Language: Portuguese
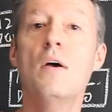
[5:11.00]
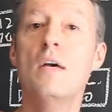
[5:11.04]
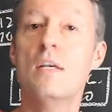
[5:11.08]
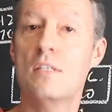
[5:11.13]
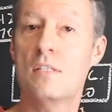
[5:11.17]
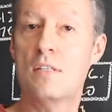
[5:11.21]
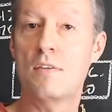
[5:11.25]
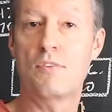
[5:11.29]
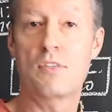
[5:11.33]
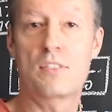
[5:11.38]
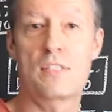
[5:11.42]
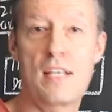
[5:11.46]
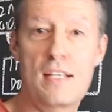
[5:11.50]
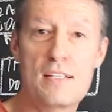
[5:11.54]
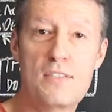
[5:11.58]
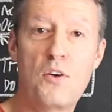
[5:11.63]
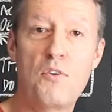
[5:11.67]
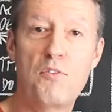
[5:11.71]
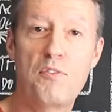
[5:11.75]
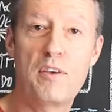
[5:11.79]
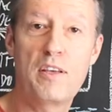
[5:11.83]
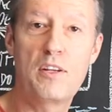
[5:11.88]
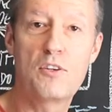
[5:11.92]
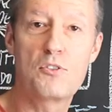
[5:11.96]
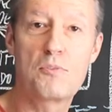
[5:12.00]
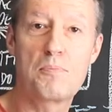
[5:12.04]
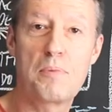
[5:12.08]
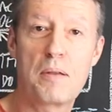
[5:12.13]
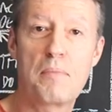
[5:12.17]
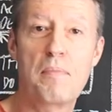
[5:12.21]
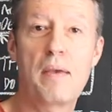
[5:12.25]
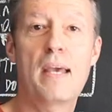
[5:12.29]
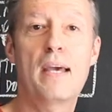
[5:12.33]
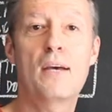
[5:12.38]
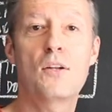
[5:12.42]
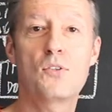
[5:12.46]
Se vocês não viram os
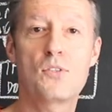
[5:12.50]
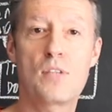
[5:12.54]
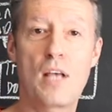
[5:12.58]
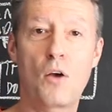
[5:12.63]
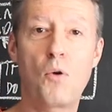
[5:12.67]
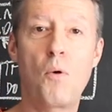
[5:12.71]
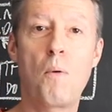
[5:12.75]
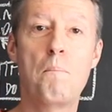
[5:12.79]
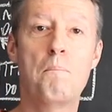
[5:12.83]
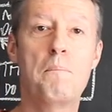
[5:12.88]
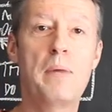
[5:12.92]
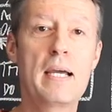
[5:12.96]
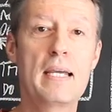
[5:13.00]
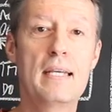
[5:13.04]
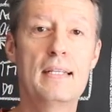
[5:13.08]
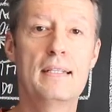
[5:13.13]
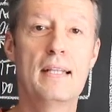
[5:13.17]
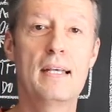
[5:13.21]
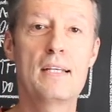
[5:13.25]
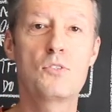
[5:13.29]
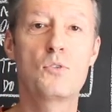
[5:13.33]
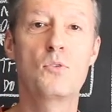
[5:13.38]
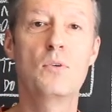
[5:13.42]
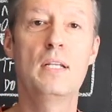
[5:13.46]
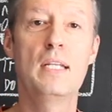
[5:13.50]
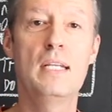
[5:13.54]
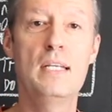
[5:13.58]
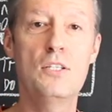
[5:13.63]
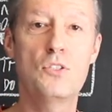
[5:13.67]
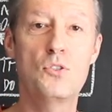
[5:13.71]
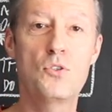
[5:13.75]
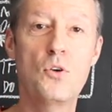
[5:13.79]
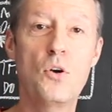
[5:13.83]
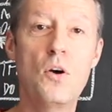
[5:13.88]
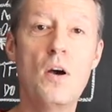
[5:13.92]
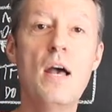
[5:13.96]
primeiros, acompanhem desde o
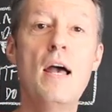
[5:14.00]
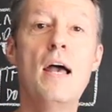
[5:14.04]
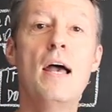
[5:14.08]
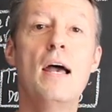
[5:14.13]
início